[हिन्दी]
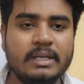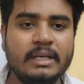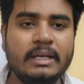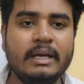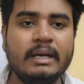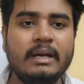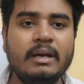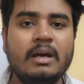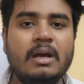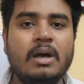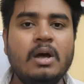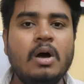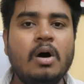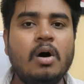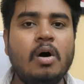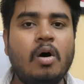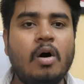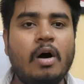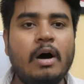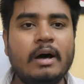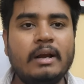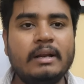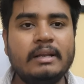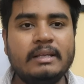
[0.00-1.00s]
ठीक है
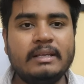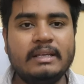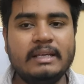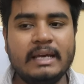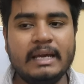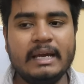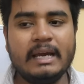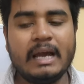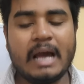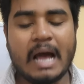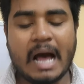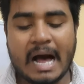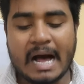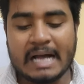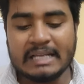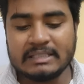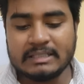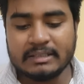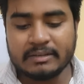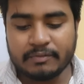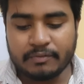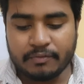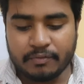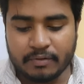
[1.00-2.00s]
और ये
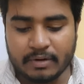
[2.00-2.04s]
आज